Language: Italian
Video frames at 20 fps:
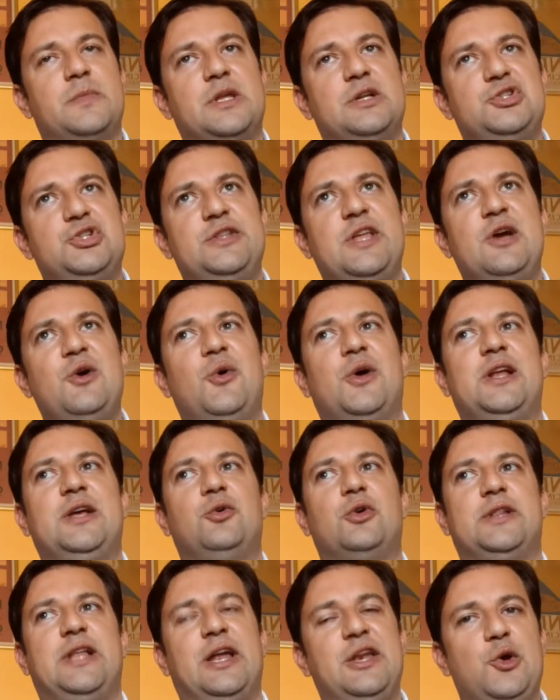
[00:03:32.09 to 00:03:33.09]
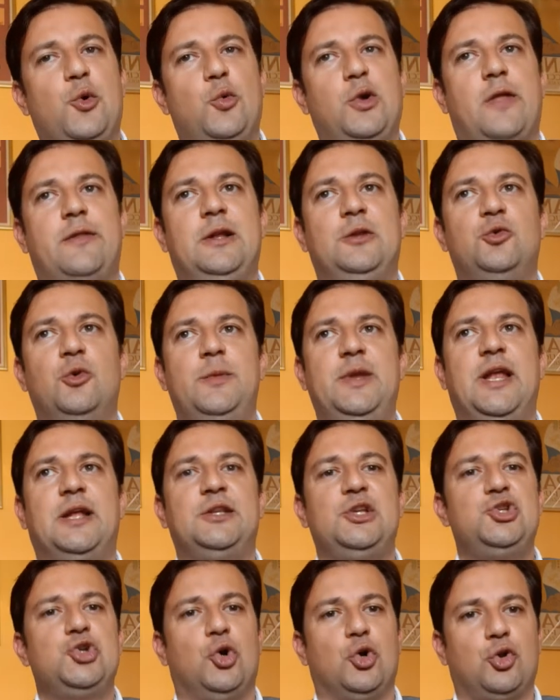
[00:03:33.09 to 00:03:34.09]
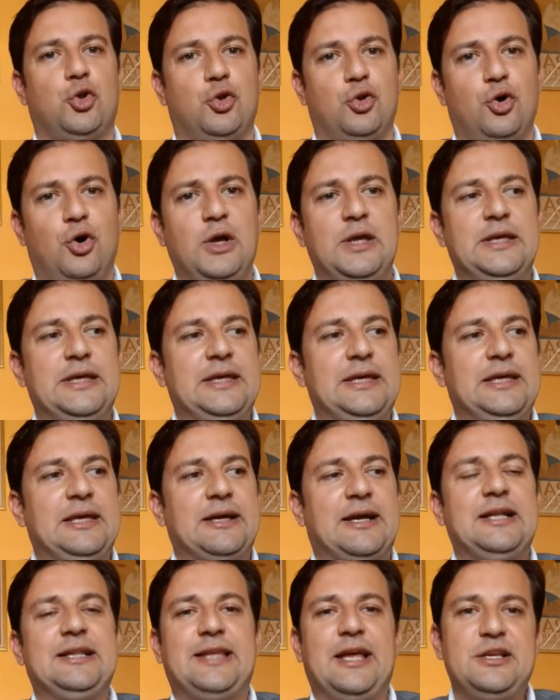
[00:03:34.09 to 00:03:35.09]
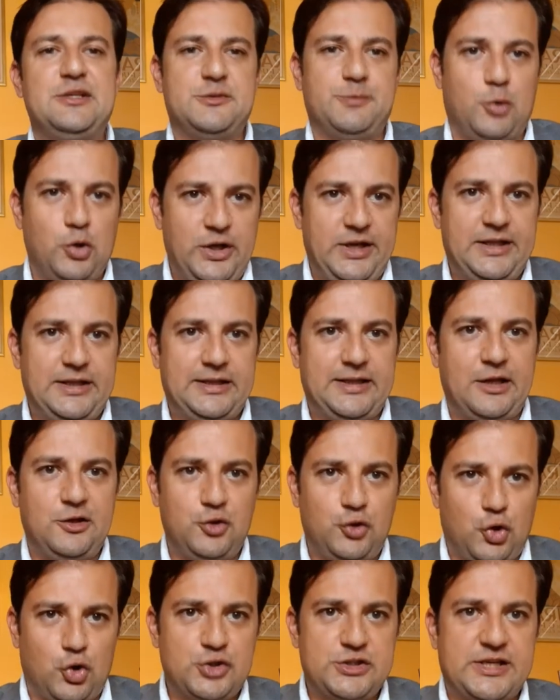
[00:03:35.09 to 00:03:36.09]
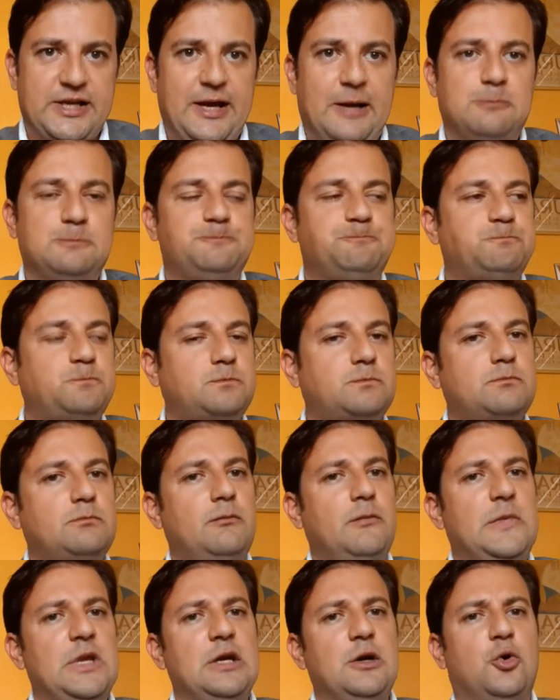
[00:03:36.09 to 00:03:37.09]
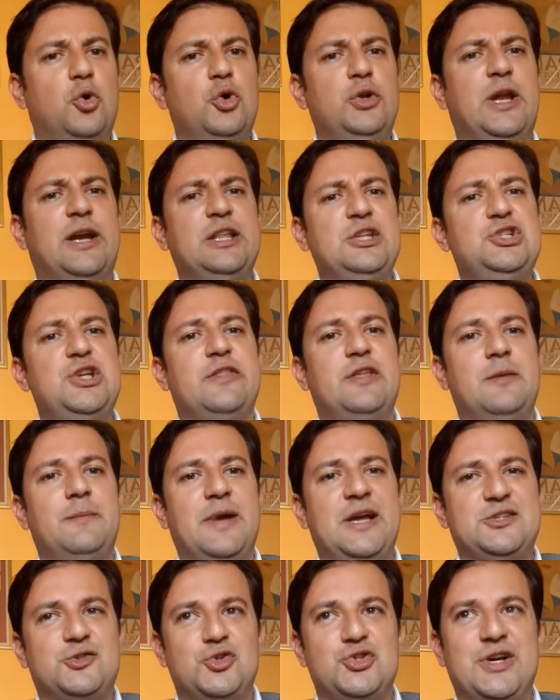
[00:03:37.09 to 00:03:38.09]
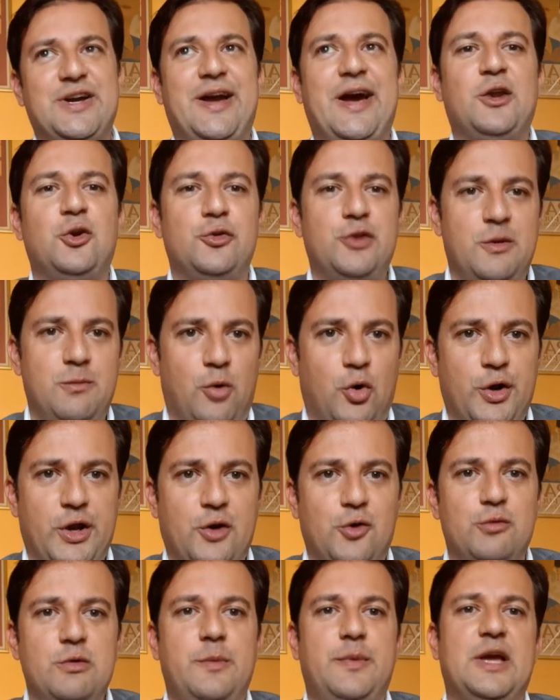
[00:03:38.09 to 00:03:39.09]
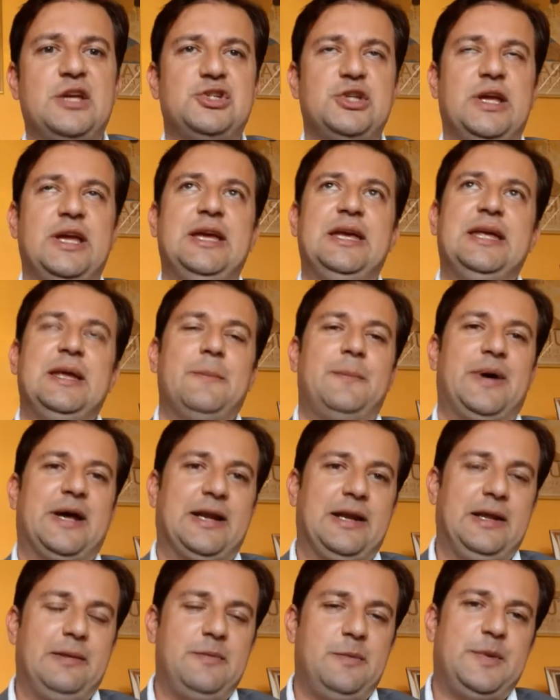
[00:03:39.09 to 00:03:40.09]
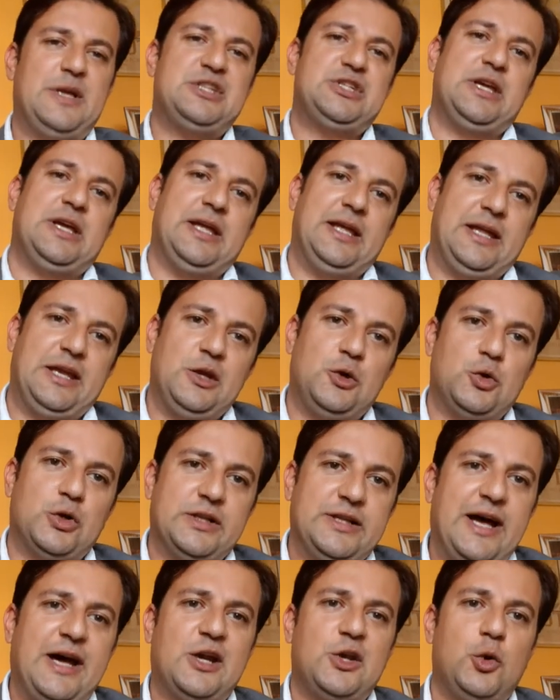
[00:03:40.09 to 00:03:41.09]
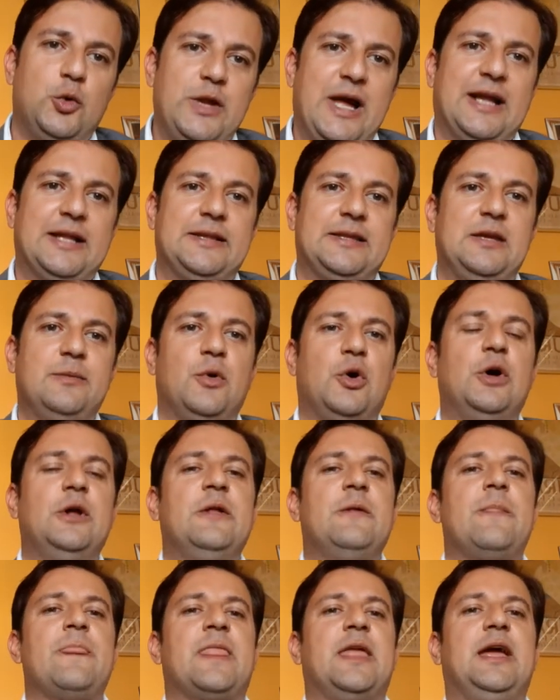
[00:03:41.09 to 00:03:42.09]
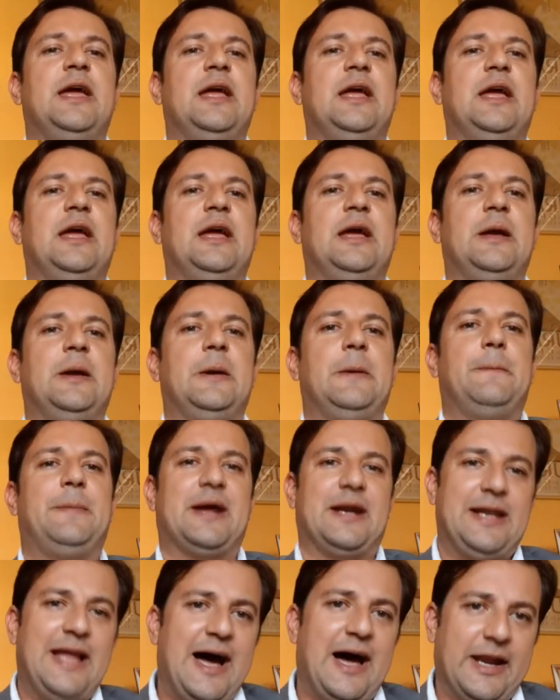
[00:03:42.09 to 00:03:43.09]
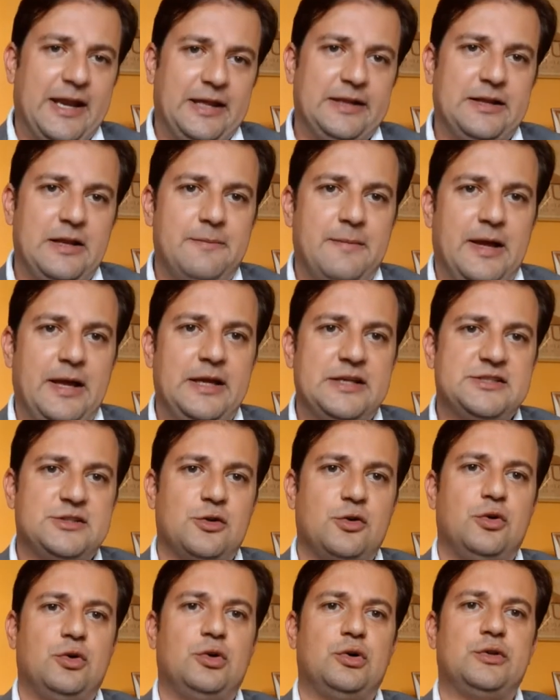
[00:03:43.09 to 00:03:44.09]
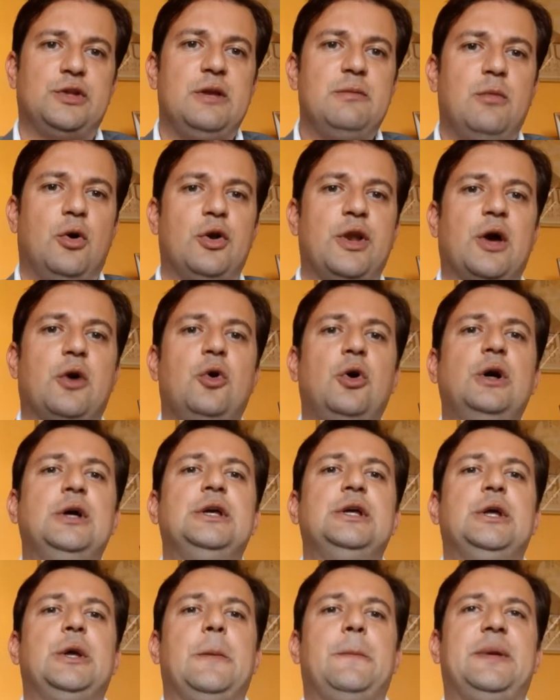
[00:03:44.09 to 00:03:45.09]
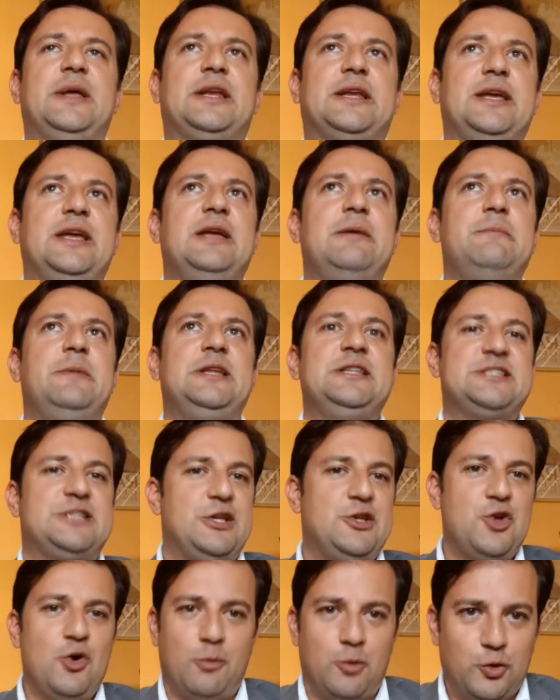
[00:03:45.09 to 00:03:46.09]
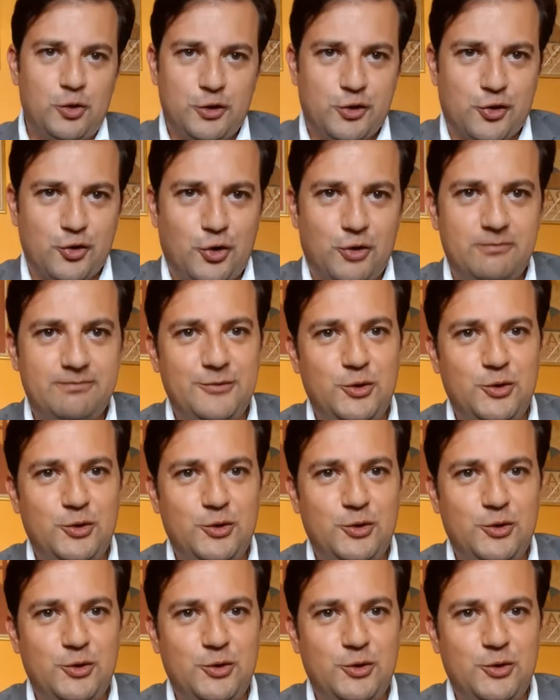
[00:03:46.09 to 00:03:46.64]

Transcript: Ci tengo a ricordarne una, nel 2018 cantai Spoletta in Tosca con la regia del maestro Giancarlo del Monaco. Mi piace, par- eh, mi piace eh, ricordarlo un attimo, eh, parlare del maestro del Monaco, perché mi insegnò molto.